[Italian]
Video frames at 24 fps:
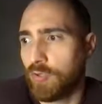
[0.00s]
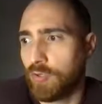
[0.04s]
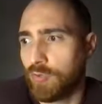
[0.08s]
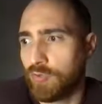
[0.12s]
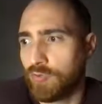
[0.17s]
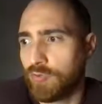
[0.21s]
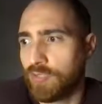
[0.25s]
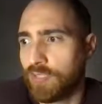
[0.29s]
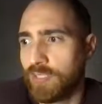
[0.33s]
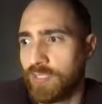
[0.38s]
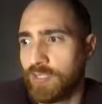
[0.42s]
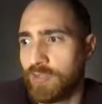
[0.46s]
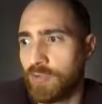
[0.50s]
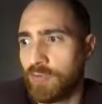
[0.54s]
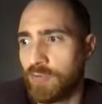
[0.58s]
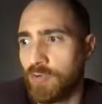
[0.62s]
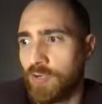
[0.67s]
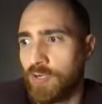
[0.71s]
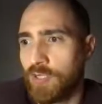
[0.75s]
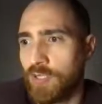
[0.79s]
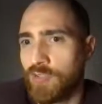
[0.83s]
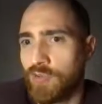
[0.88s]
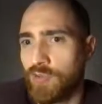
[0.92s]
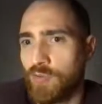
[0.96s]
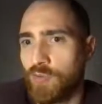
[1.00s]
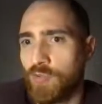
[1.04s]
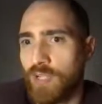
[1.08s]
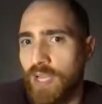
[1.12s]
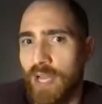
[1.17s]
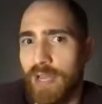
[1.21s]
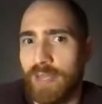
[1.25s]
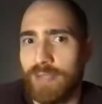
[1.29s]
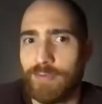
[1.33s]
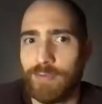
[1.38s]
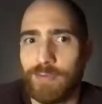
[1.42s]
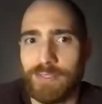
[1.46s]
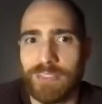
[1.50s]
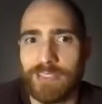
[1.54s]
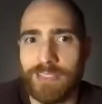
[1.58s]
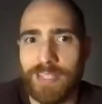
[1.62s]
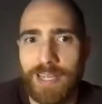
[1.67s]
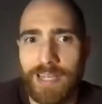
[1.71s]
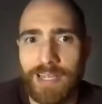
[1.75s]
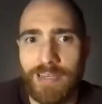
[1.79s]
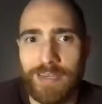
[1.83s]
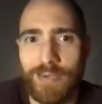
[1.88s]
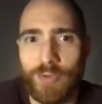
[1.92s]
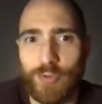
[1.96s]
continuo a studiare
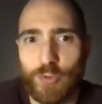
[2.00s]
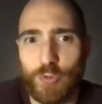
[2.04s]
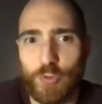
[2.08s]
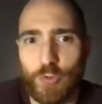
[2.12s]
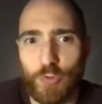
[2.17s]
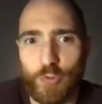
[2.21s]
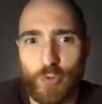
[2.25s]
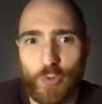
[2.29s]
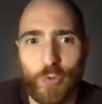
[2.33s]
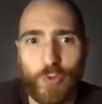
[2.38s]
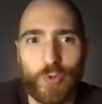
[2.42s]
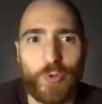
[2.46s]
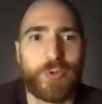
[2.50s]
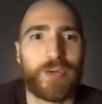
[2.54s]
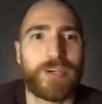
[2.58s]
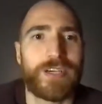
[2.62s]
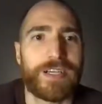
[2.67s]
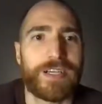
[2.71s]
quest'anno su